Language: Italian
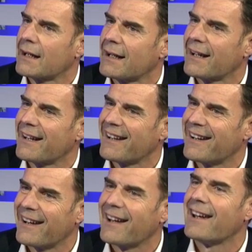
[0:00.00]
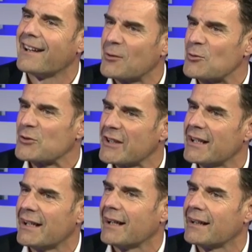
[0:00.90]
anche i
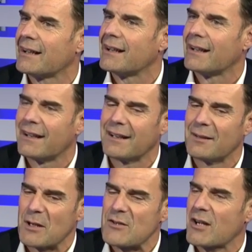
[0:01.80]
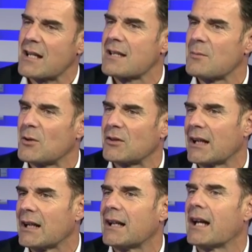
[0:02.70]
consiglieri di maggioranza in modo
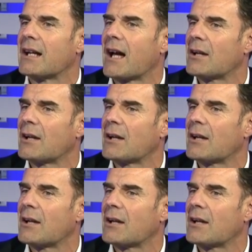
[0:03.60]
tale da